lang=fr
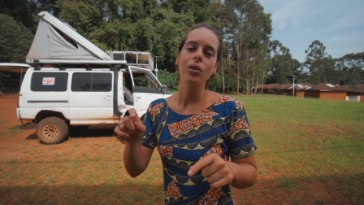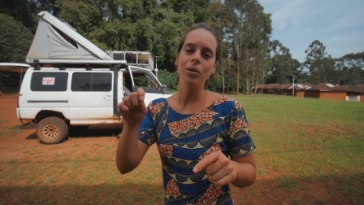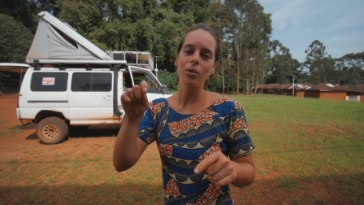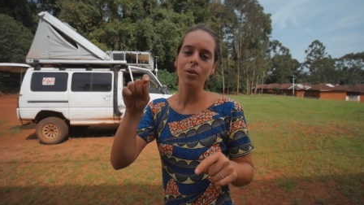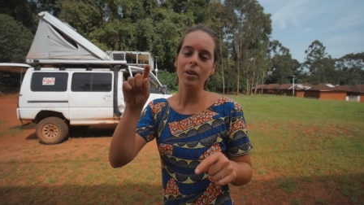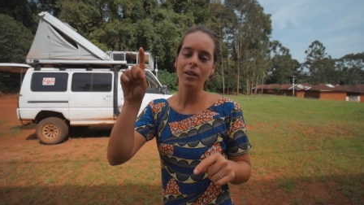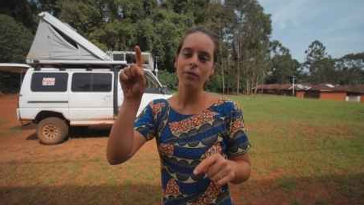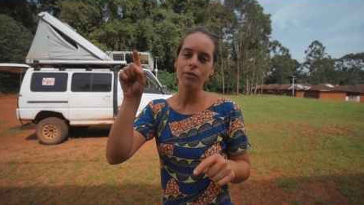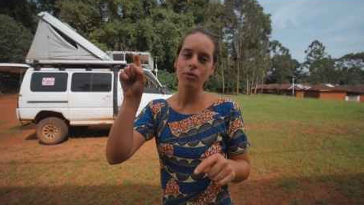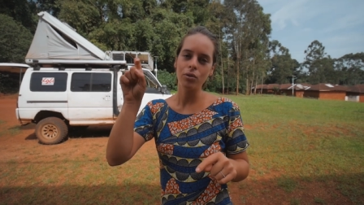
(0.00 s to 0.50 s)

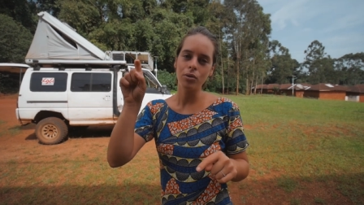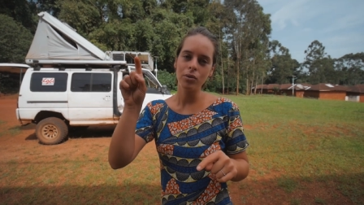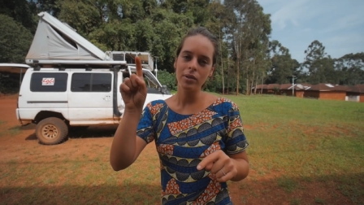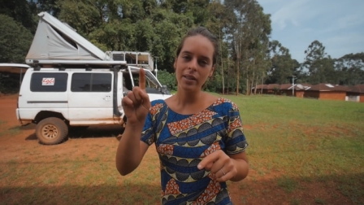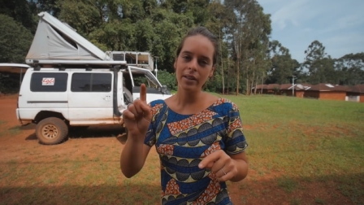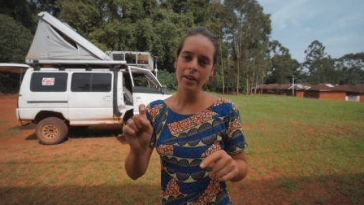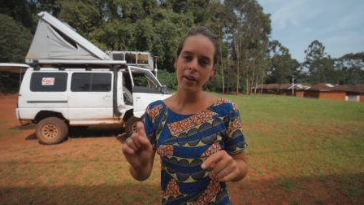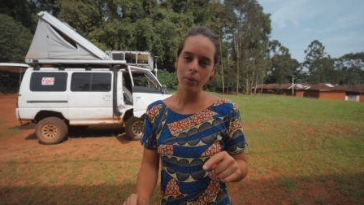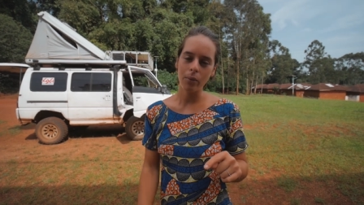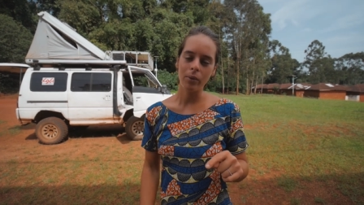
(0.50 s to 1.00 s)
Donc il faut
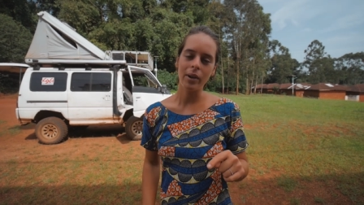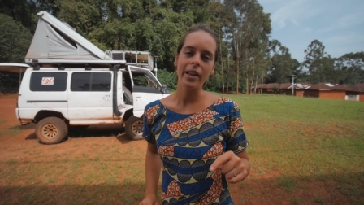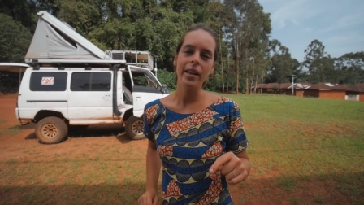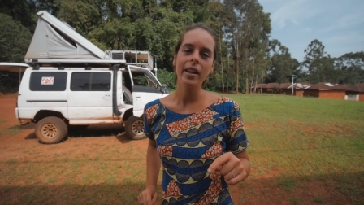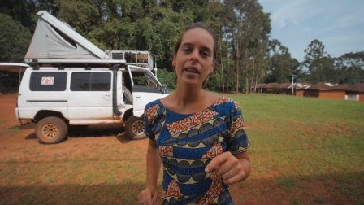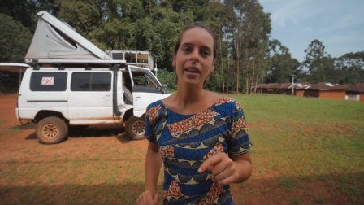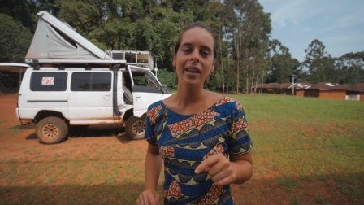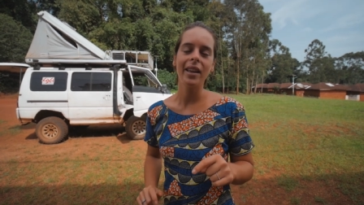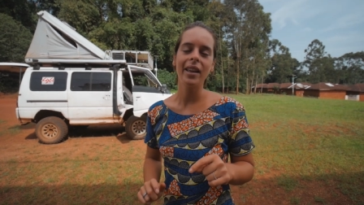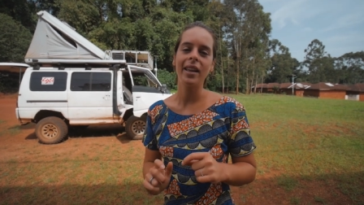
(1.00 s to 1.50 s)
juste
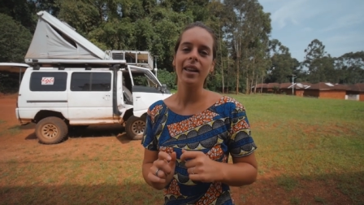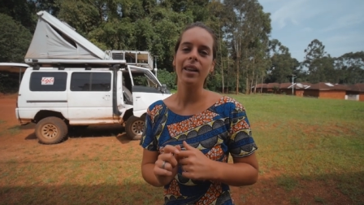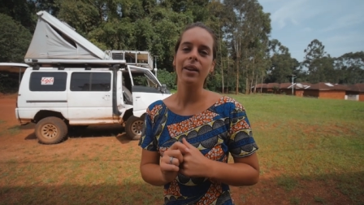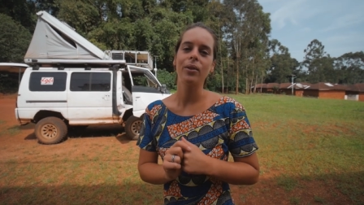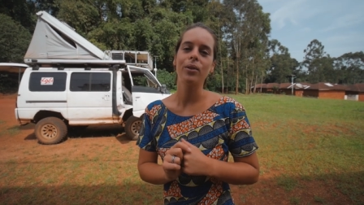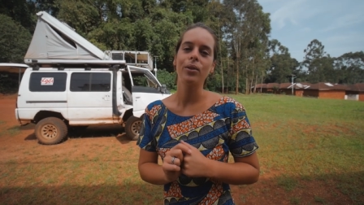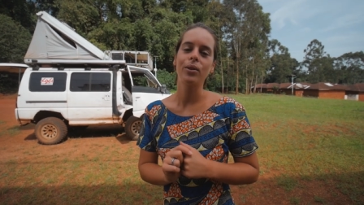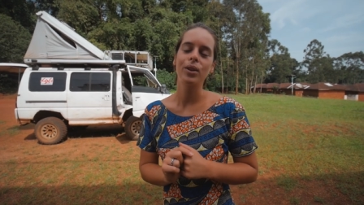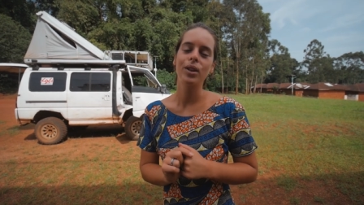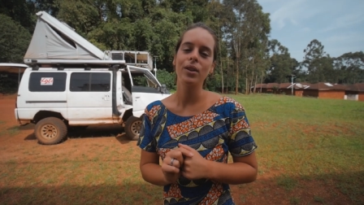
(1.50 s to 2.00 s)
dérouler et
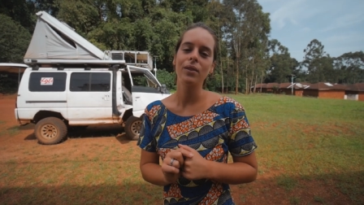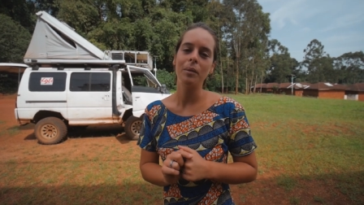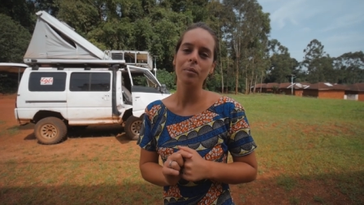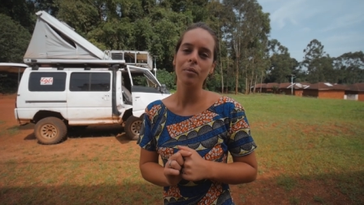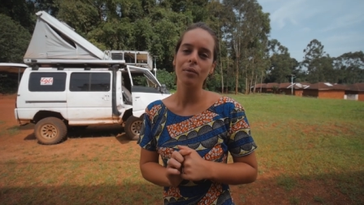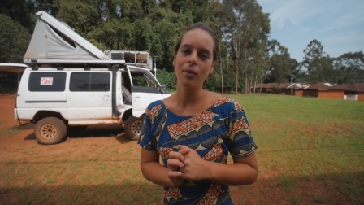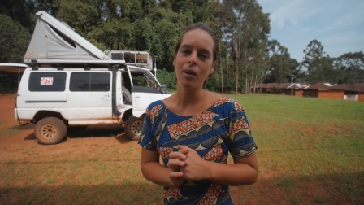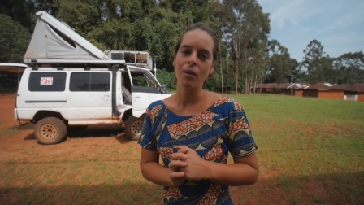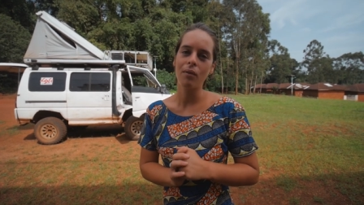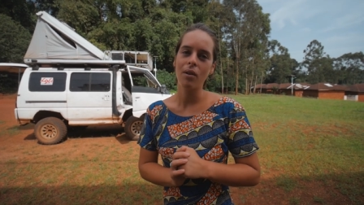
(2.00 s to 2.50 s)
euh, tu vas
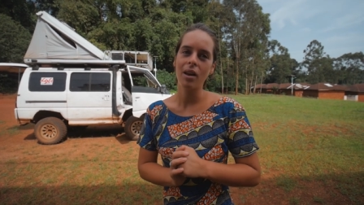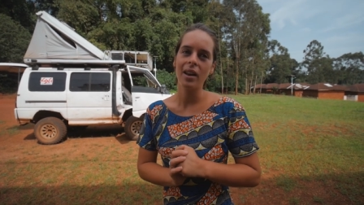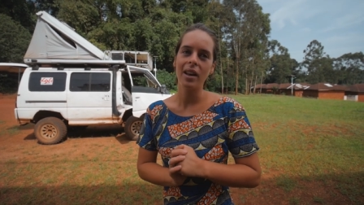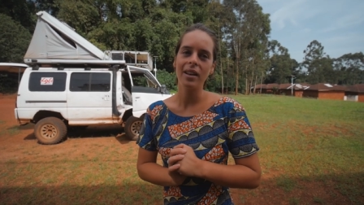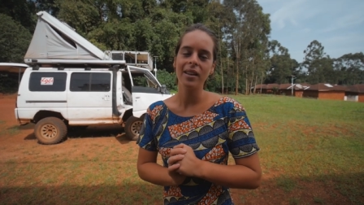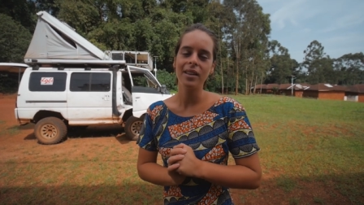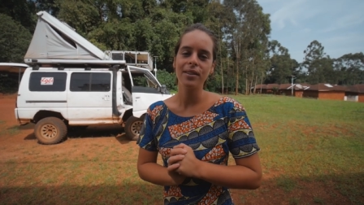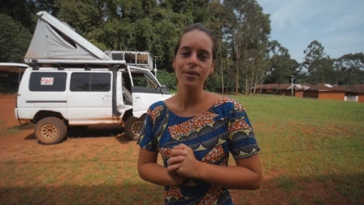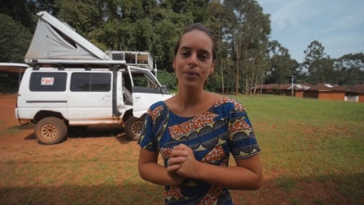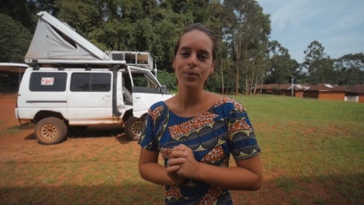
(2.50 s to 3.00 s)
pouvoir voir
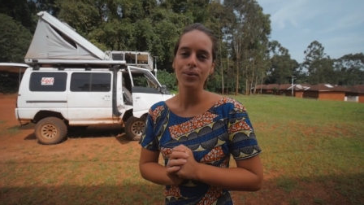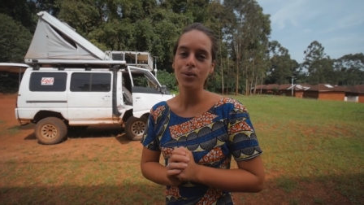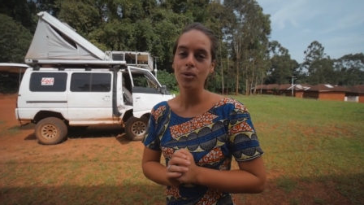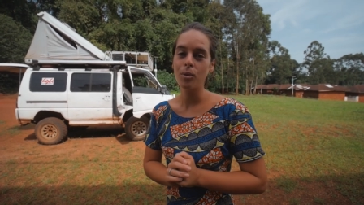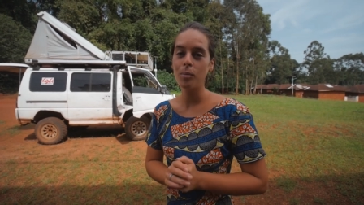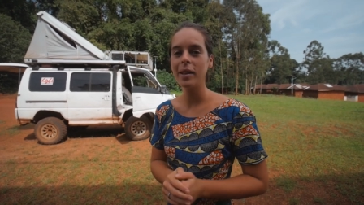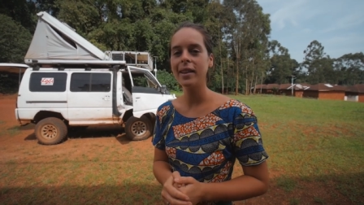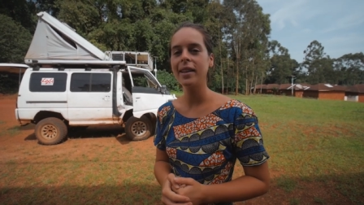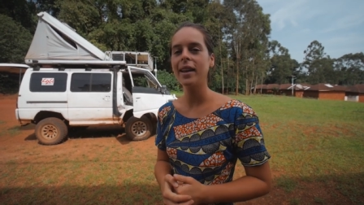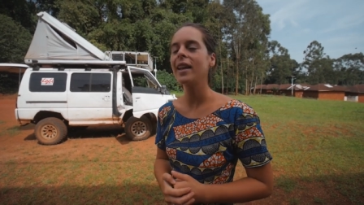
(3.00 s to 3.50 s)
la liste de tout
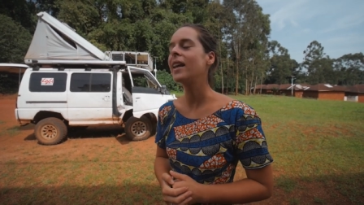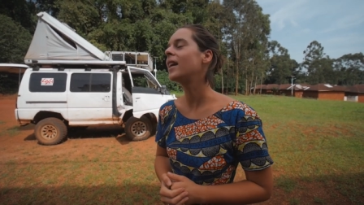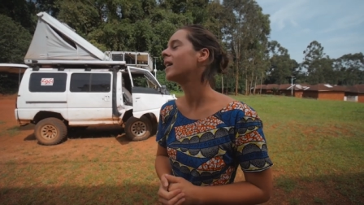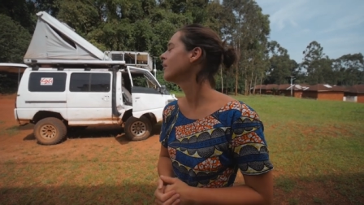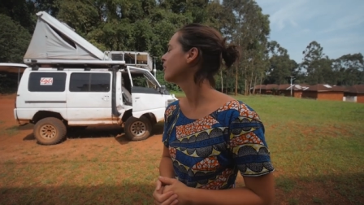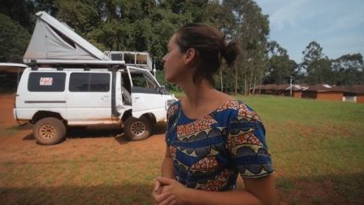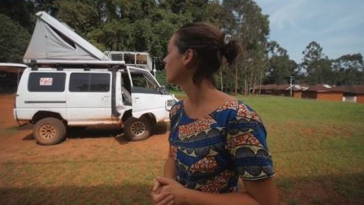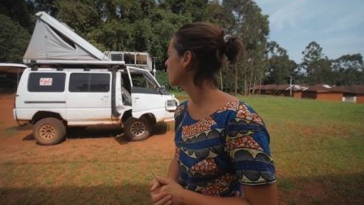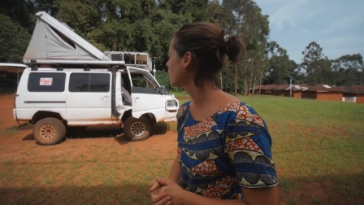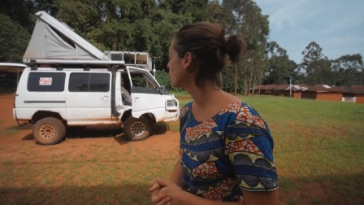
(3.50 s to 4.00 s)
le matériel
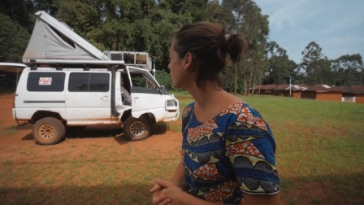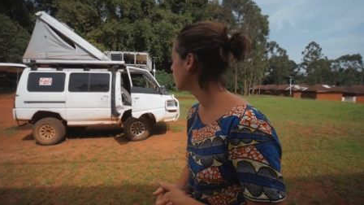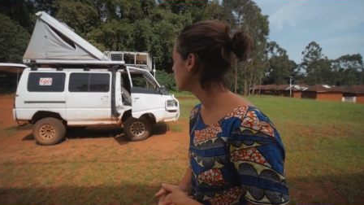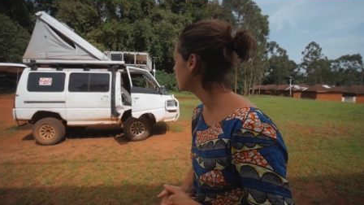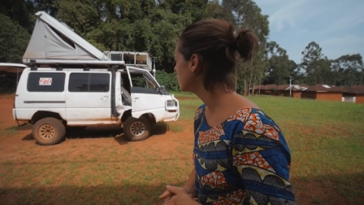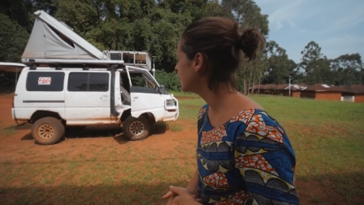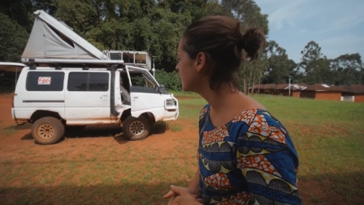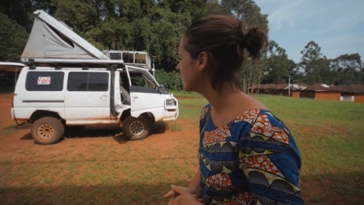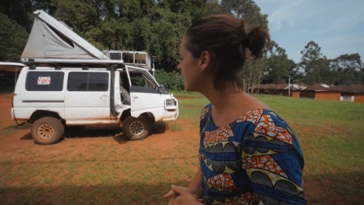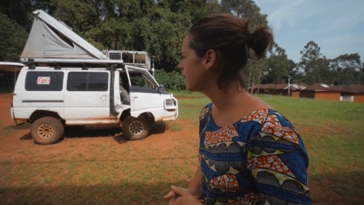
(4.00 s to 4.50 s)
qu'on a
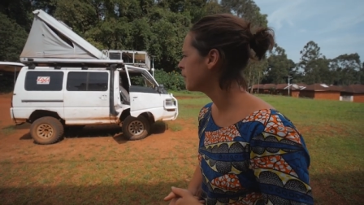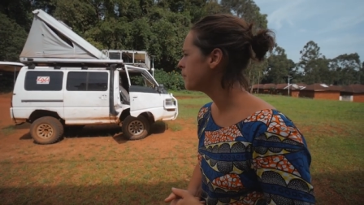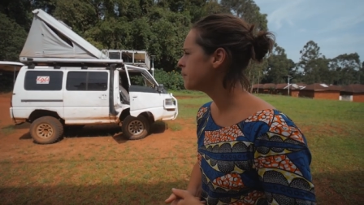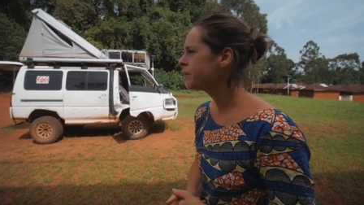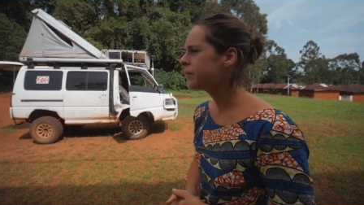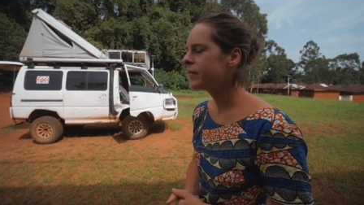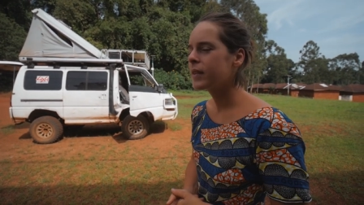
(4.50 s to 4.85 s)
utilisé.